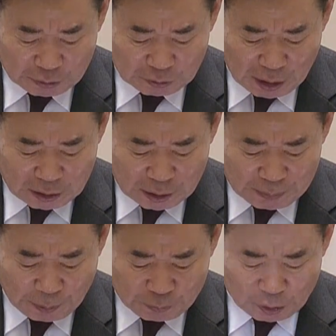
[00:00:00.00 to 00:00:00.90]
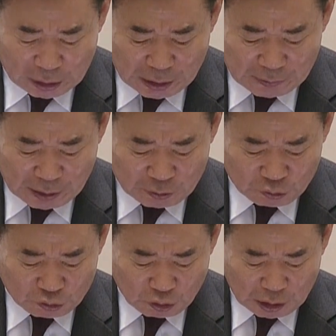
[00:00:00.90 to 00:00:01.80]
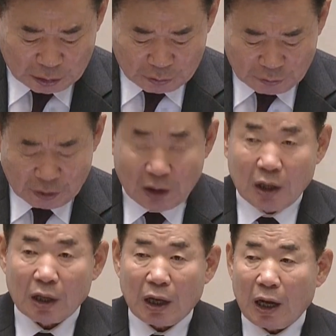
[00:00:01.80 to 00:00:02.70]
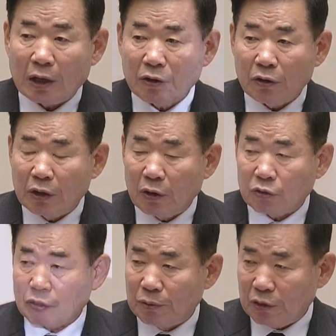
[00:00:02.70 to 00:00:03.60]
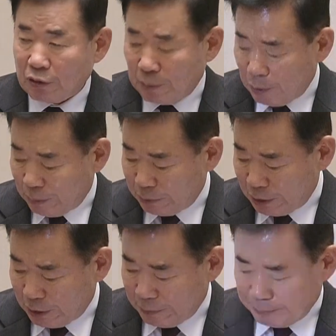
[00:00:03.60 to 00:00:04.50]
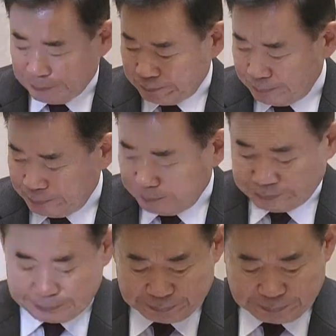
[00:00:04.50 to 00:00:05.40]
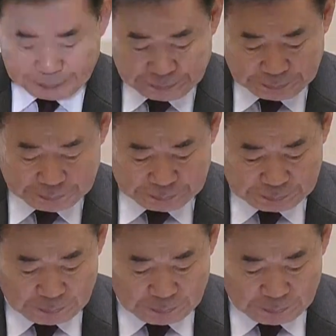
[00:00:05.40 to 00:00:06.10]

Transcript: 대통령이 탈당해서 특검을 셀프 추천할 가능성까지 원천 차단하겠다는 것이 골자입니다.